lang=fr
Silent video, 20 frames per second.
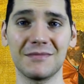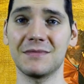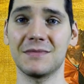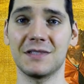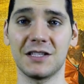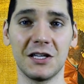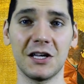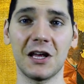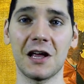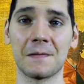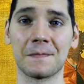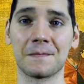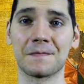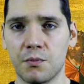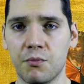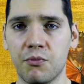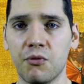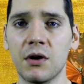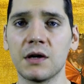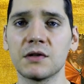c'est nickel.
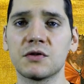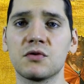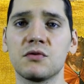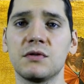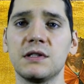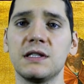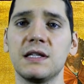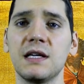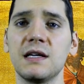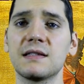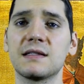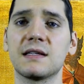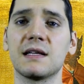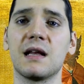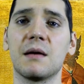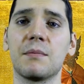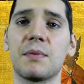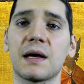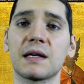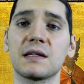Point à souligner, c'est
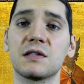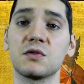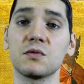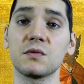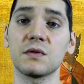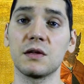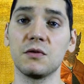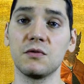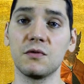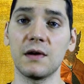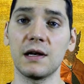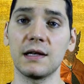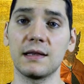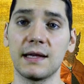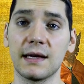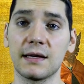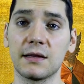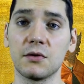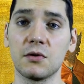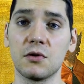l'apparition des nouvelles
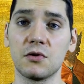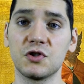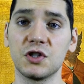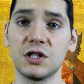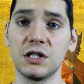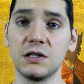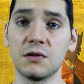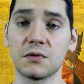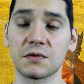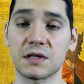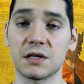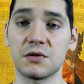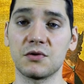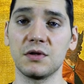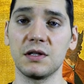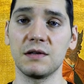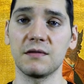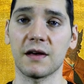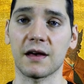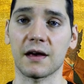technologies dans cet
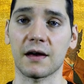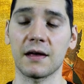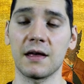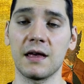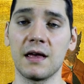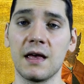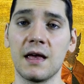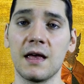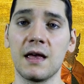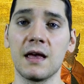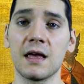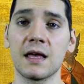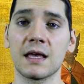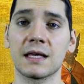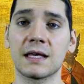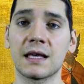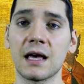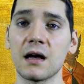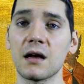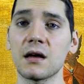univers.
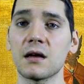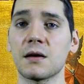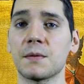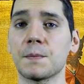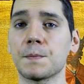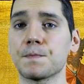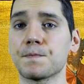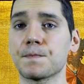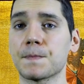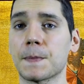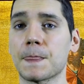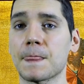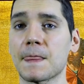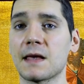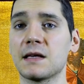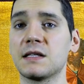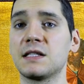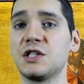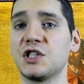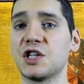Car
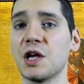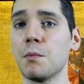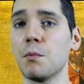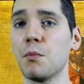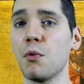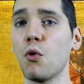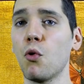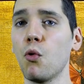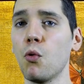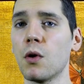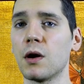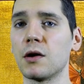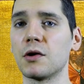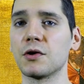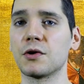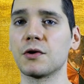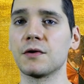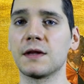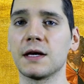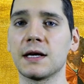si j'aime beaucoup hein, le
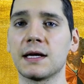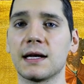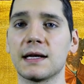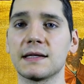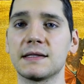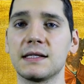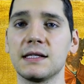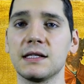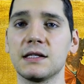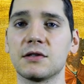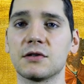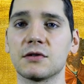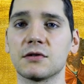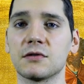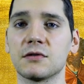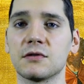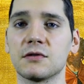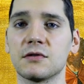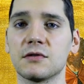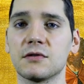côté classique euh,
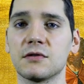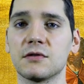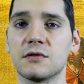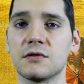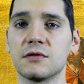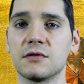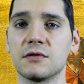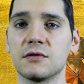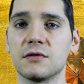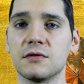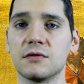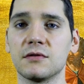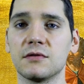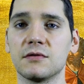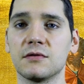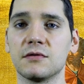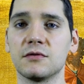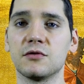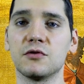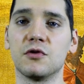
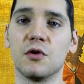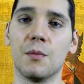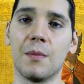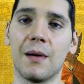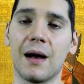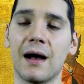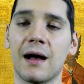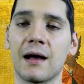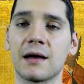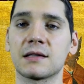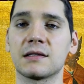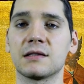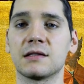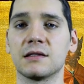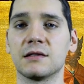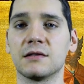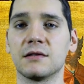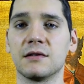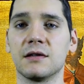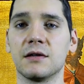de Barks
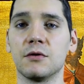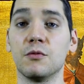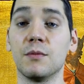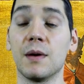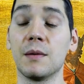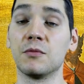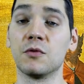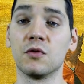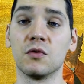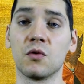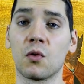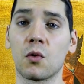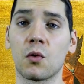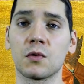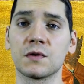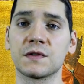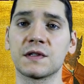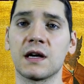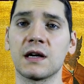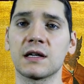euh, ou même de Don
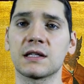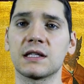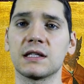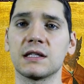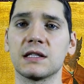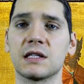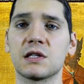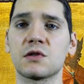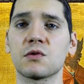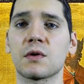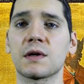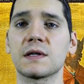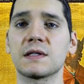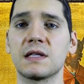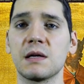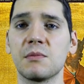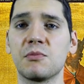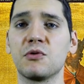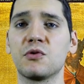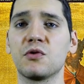Rosa, qui, sont
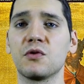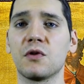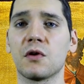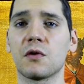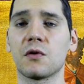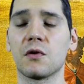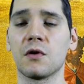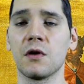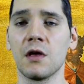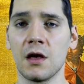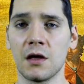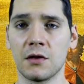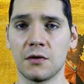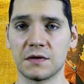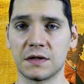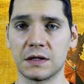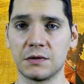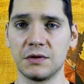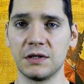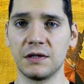restés plutôt dans,
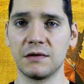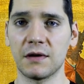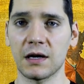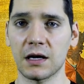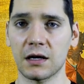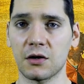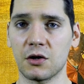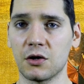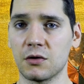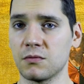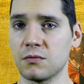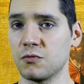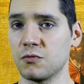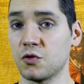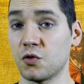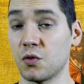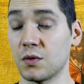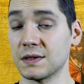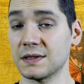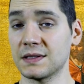un univers
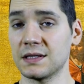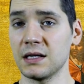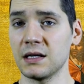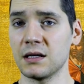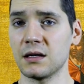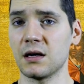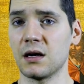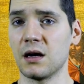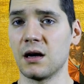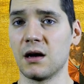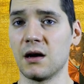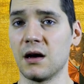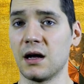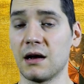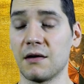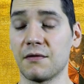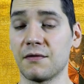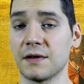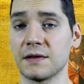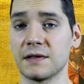coincé euh, à
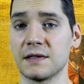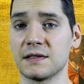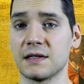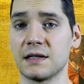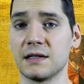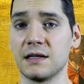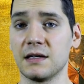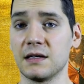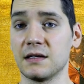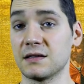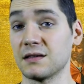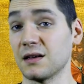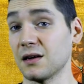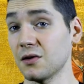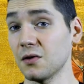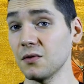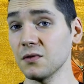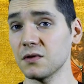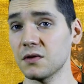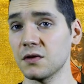la fin des années
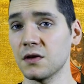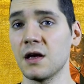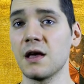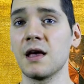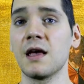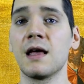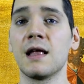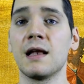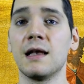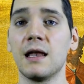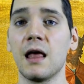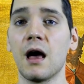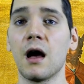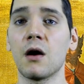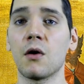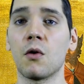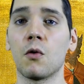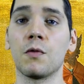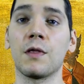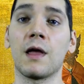50,
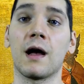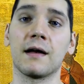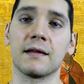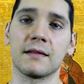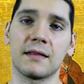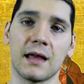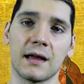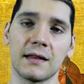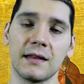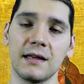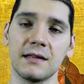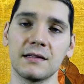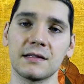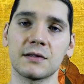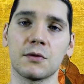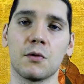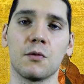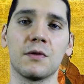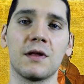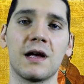là on a
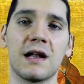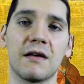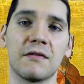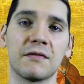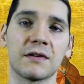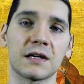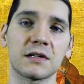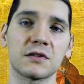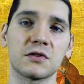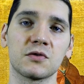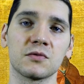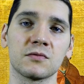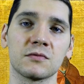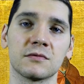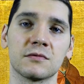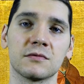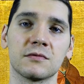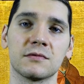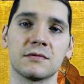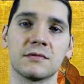Internet, on a la version
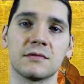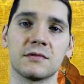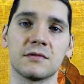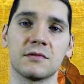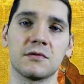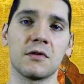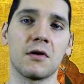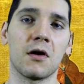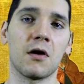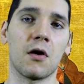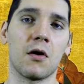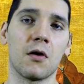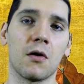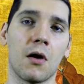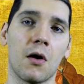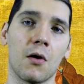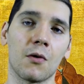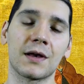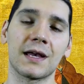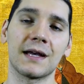
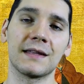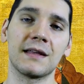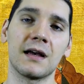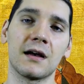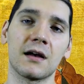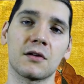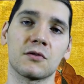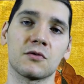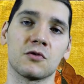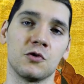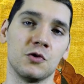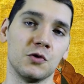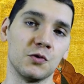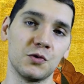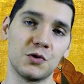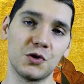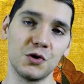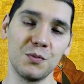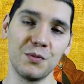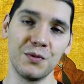en canard de
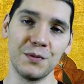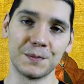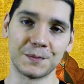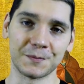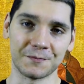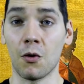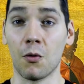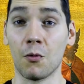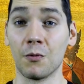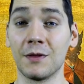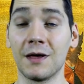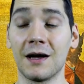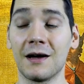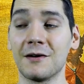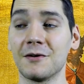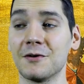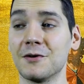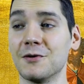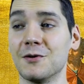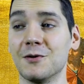YouTube, on
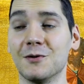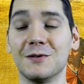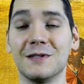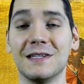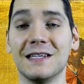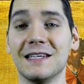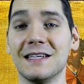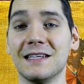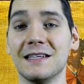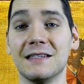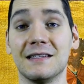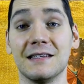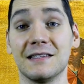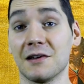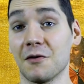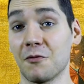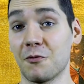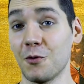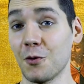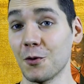a des,
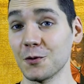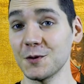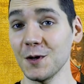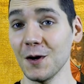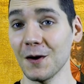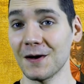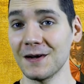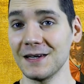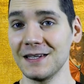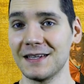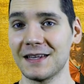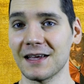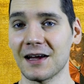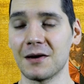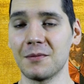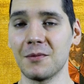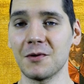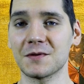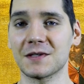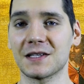influenceurs, hein,
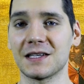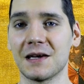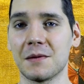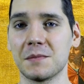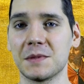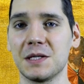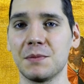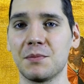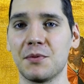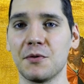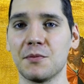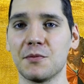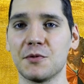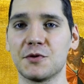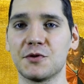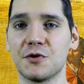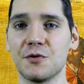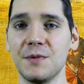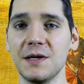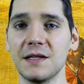littéralement, ce qui est un petit peu
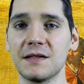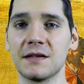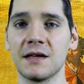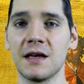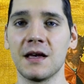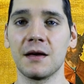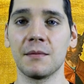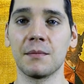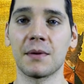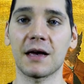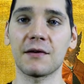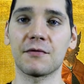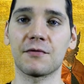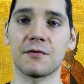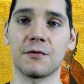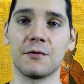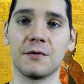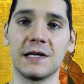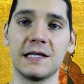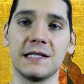Monsieur Mythe. Bref,
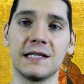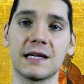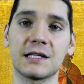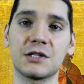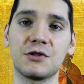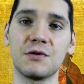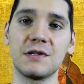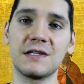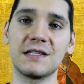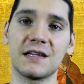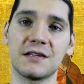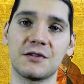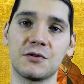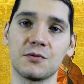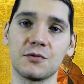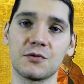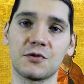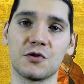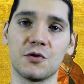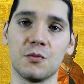on a une
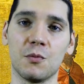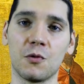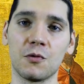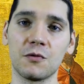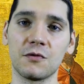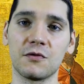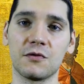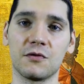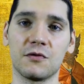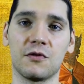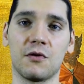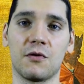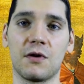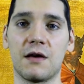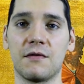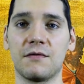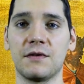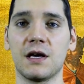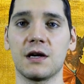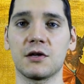actualisation de ce monde dans
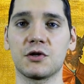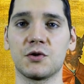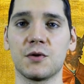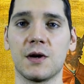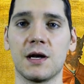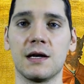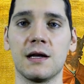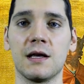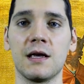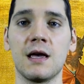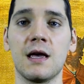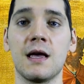la vie actuelle.